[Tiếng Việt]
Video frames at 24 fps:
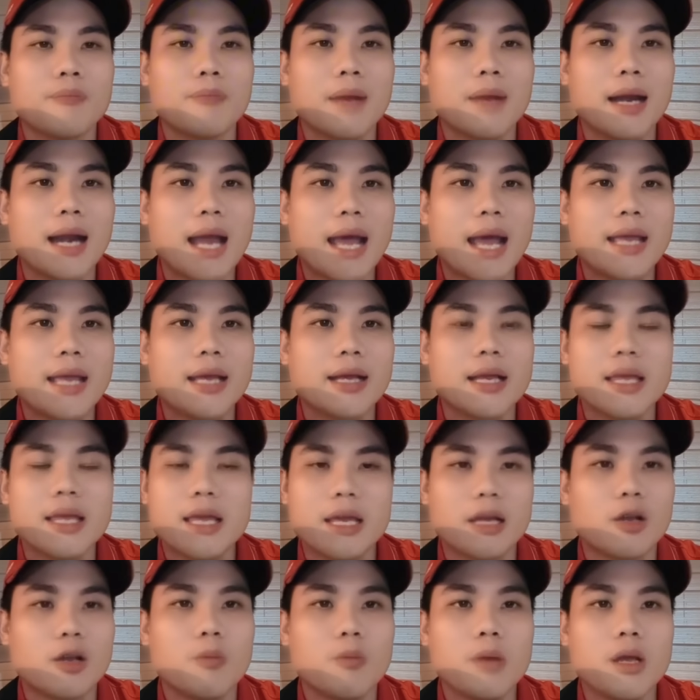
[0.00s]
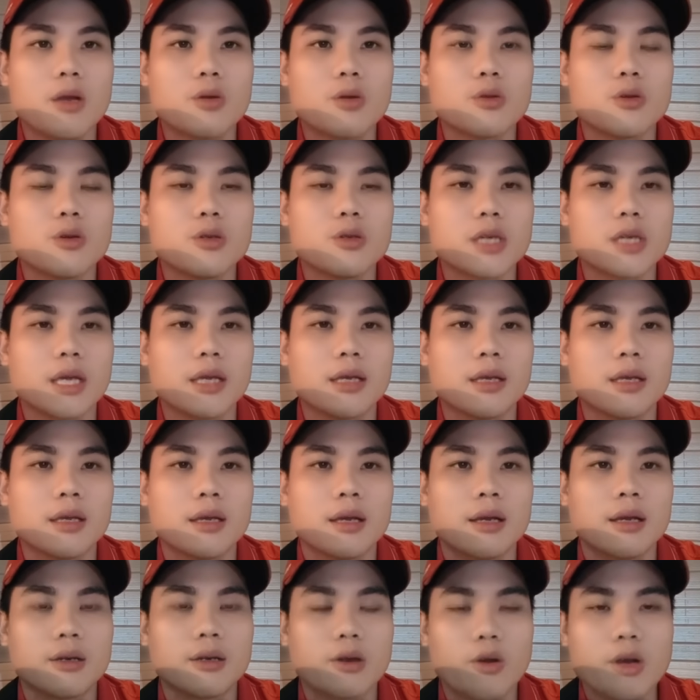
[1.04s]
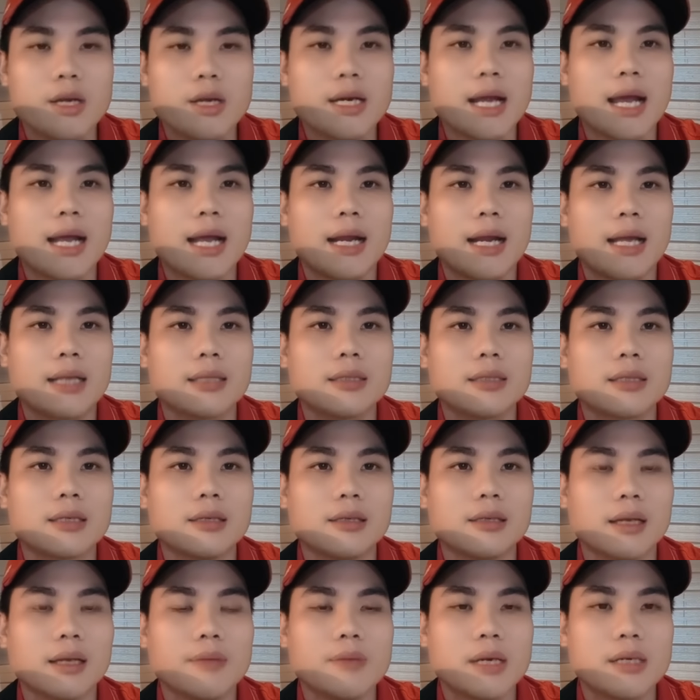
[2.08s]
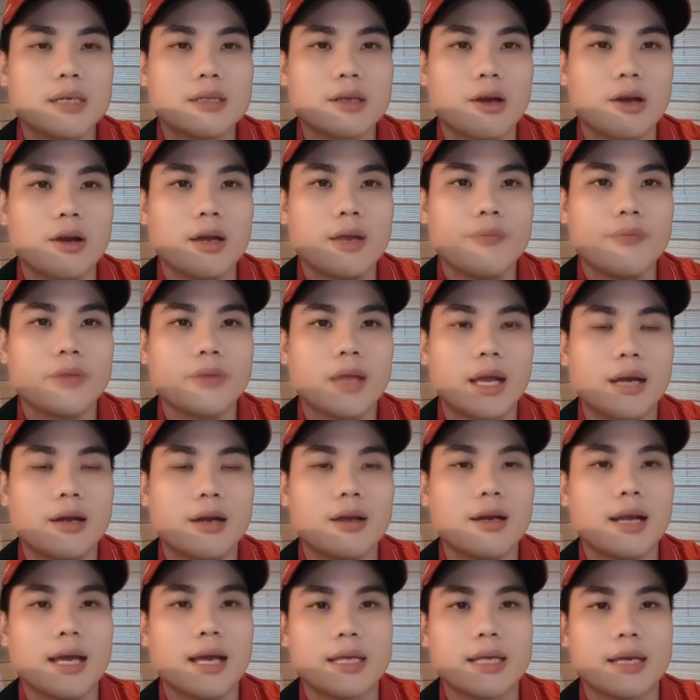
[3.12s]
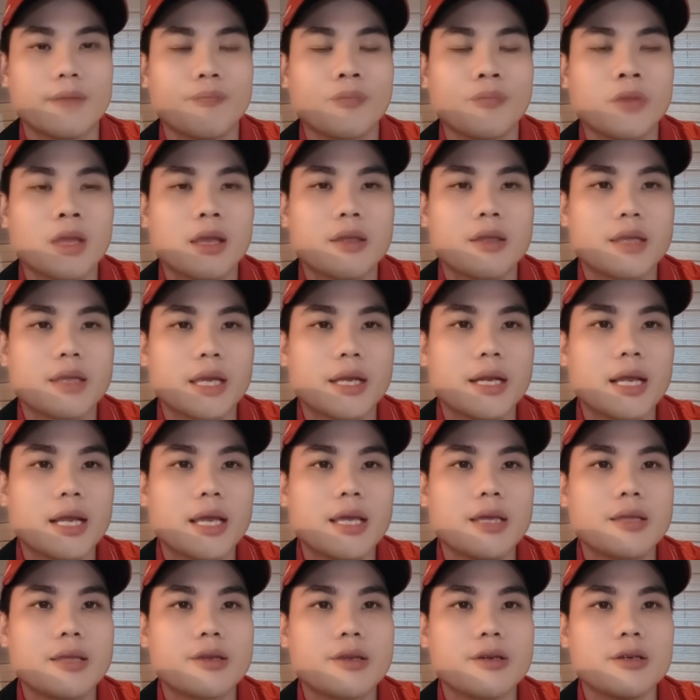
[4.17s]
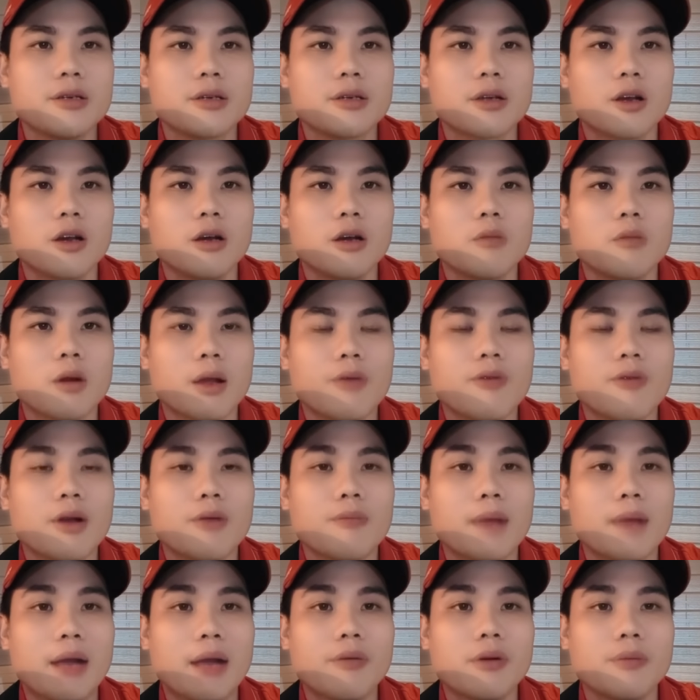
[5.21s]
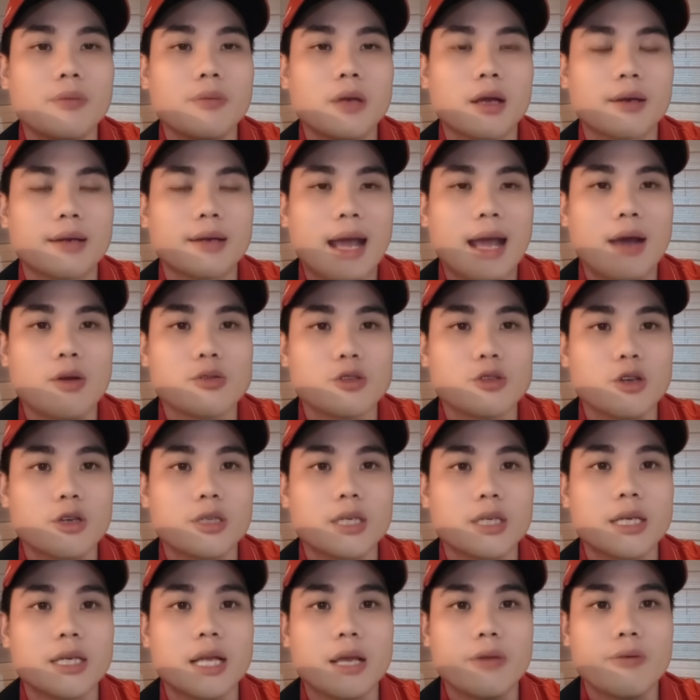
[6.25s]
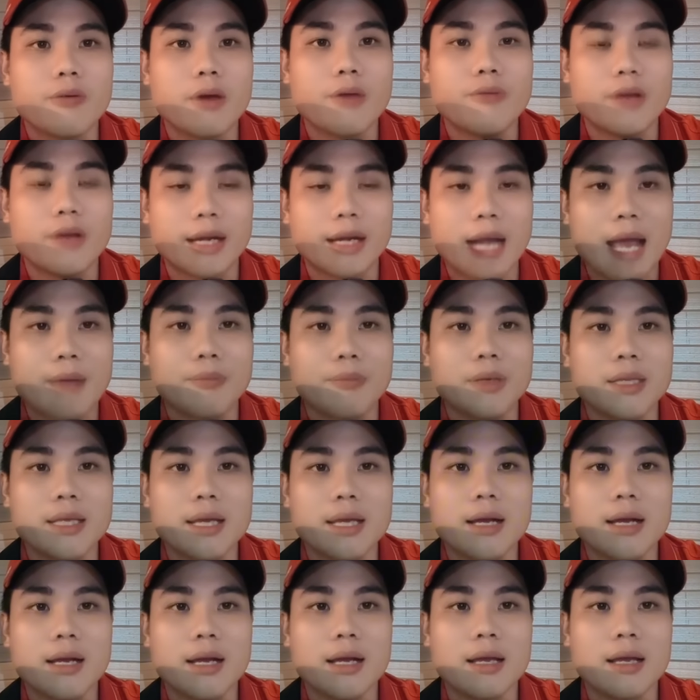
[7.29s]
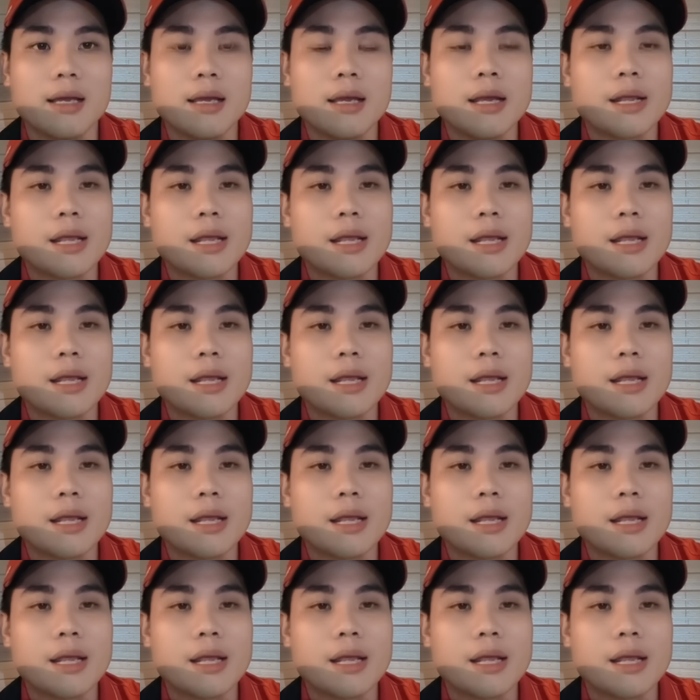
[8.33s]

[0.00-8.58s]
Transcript: mã lai cái gì cũng biết cô chú anh chị nói ra là ảnh tường lắm anh rõ lắm ảnh nói là chị ni chưa có một cái văn bản pháp luật nào cho chị ni về việt nam hết trơn á